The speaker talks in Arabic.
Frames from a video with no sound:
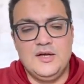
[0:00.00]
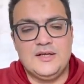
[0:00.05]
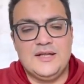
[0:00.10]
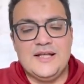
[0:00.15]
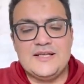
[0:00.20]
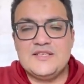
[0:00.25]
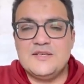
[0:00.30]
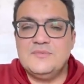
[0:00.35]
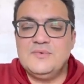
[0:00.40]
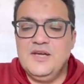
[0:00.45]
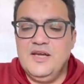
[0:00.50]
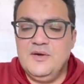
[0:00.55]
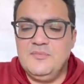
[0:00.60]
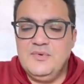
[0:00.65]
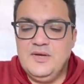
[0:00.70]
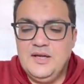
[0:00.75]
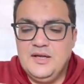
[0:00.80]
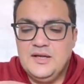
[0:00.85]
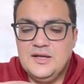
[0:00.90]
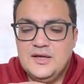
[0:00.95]
لازم
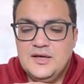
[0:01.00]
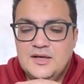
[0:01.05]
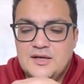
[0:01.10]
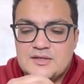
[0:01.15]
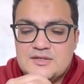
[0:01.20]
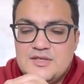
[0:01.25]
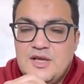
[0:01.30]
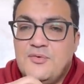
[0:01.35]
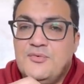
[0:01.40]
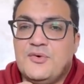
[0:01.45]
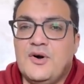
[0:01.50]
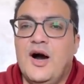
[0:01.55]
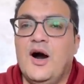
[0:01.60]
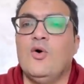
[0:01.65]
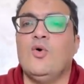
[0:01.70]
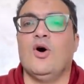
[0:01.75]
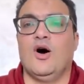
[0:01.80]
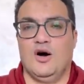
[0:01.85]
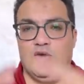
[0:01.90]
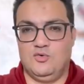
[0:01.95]
يعمل صفقه
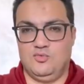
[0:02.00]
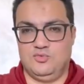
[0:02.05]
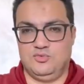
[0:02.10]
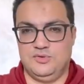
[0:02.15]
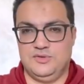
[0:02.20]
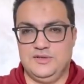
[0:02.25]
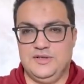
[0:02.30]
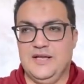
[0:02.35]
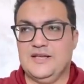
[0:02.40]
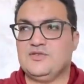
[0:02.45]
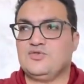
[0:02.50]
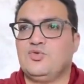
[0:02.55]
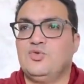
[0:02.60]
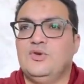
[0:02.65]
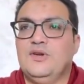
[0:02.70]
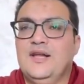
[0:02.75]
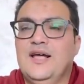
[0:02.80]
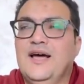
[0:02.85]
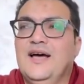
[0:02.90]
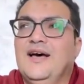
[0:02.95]
واو الناس
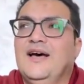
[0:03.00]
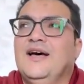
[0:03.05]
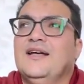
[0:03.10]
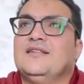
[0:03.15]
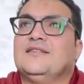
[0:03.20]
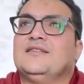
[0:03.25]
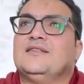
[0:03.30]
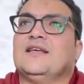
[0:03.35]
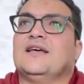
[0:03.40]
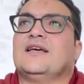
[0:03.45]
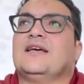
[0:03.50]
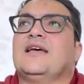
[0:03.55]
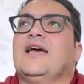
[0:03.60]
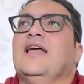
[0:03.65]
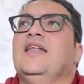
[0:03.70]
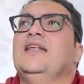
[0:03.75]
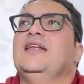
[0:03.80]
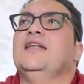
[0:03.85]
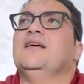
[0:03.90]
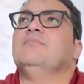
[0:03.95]
كلها
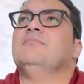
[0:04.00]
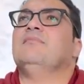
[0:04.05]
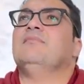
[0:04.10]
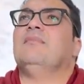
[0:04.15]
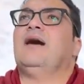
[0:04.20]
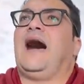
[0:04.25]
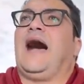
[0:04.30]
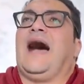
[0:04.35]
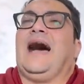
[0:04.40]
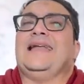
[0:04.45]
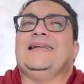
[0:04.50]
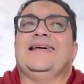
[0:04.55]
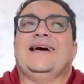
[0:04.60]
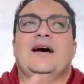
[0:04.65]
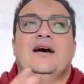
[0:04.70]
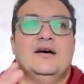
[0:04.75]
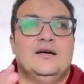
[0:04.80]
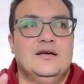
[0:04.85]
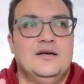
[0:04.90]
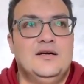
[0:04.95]
تتكلم
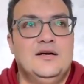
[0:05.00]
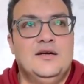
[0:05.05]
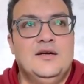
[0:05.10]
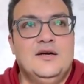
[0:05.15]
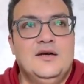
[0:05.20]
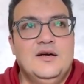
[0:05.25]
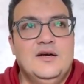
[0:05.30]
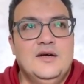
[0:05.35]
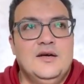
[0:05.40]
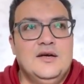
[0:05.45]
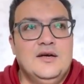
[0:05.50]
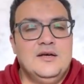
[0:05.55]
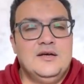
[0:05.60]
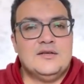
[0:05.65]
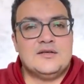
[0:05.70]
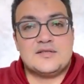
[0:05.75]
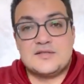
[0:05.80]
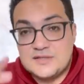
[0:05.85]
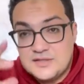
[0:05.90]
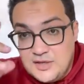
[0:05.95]
عنها
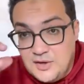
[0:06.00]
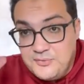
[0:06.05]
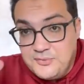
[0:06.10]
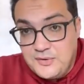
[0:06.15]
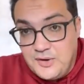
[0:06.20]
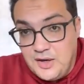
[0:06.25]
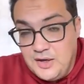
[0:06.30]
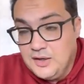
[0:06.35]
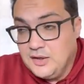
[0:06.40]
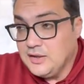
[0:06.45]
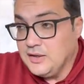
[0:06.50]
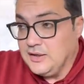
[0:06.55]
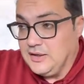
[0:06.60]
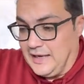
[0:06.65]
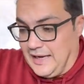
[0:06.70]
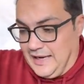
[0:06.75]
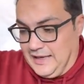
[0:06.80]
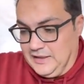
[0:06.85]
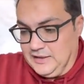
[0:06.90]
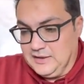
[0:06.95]
الصفقه
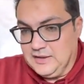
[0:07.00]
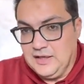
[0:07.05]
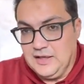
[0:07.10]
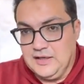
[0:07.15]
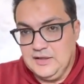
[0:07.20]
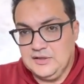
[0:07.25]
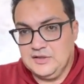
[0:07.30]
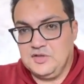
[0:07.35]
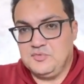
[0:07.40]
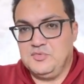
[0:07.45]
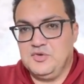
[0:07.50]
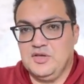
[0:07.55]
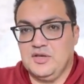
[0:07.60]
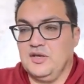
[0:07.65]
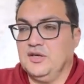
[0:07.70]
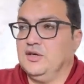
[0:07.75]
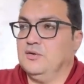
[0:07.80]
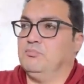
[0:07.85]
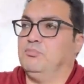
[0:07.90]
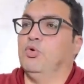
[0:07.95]
العاليه الكبيره
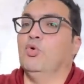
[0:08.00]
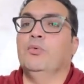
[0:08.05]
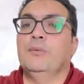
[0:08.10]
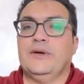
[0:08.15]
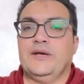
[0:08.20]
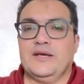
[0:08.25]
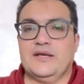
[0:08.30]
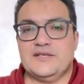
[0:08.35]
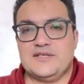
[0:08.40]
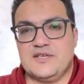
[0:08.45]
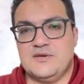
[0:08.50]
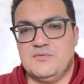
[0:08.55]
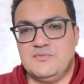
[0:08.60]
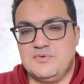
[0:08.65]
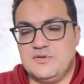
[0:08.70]
البومينج زي ما